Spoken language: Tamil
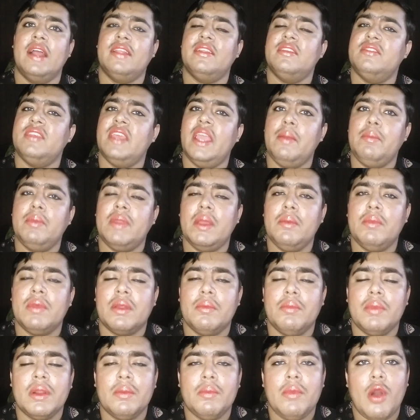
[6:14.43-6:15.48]
அட் சேம் டைம்
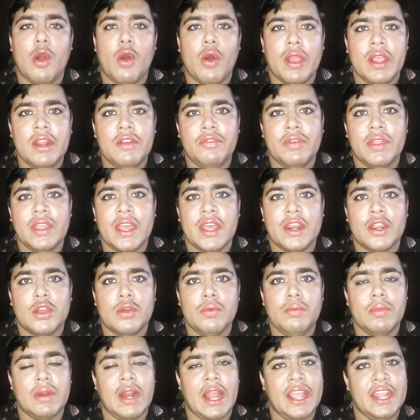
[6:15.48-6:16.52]
ரொம்ப ரொம்ப ஆயில் ஃப்ரீயாக
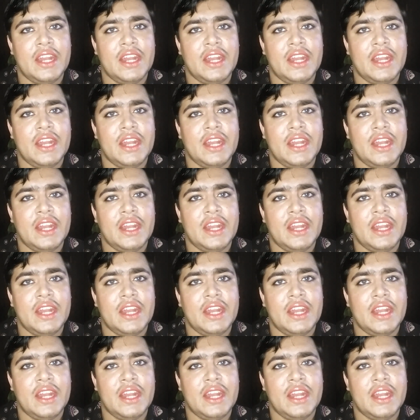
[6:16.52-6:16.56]
இருக்கும்